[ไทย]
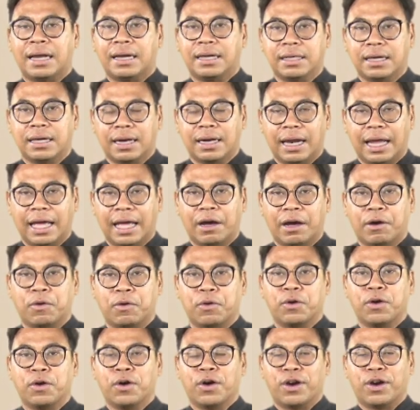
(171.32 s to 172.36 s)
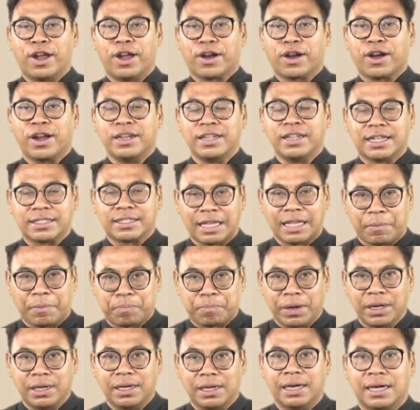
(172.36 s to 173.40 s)
เรือเร็ว แล้วก็เรือใส่
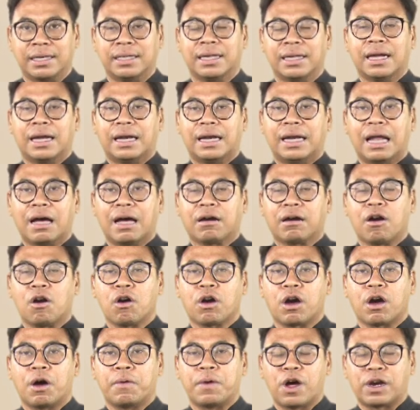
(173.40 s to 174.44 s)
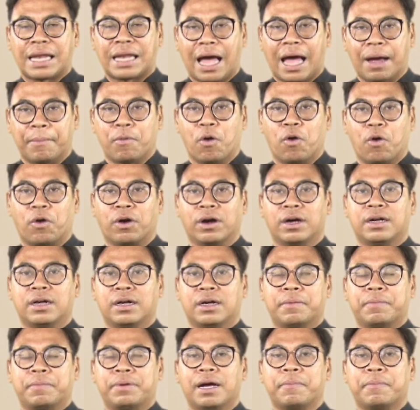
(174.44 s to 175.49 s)
ปืน แล้วก็กำลังทางบก
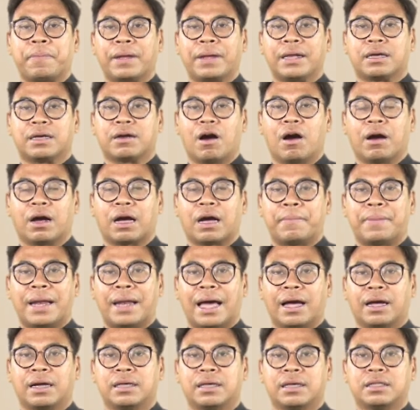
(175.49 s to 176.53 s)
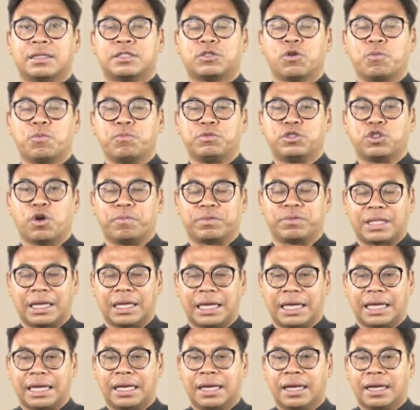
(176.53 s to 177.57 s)
เพื่อเป็นกองกำลังซุ่มโจม
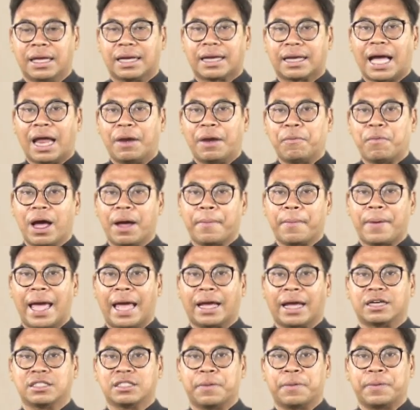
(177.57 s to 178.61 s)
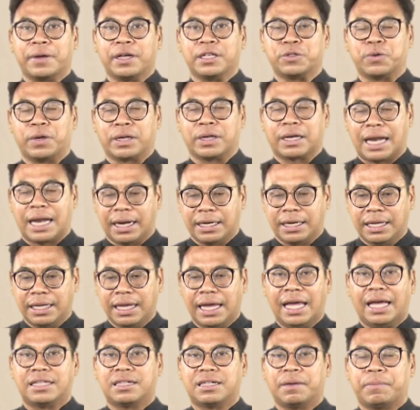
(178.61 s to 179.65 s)
ตี การวางแผนของเซเว่นสวนครั้งนี้
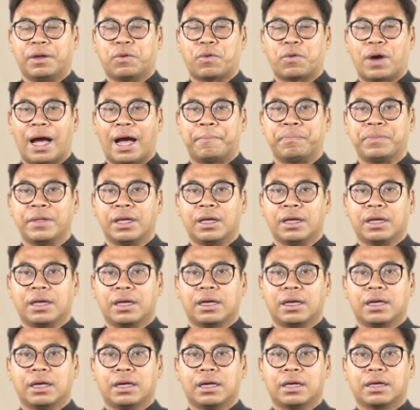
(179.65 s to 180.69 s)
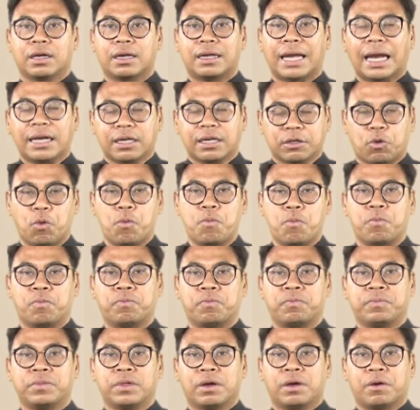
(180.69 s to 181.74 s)
เองจึงมีความรัดกุม
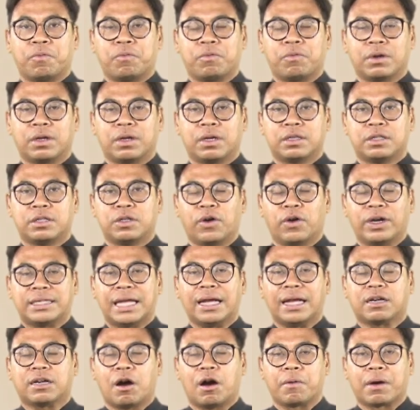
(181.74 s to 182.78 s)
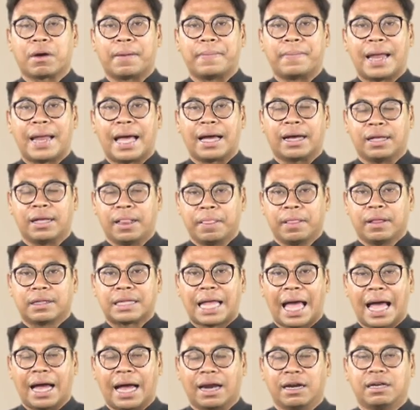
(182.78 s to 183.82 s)
โดยใช้กองกำลัง
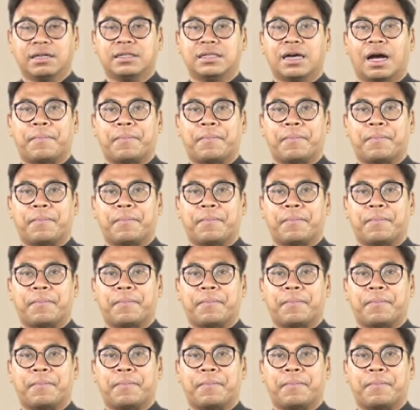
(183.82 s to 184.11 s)
ทางเรือ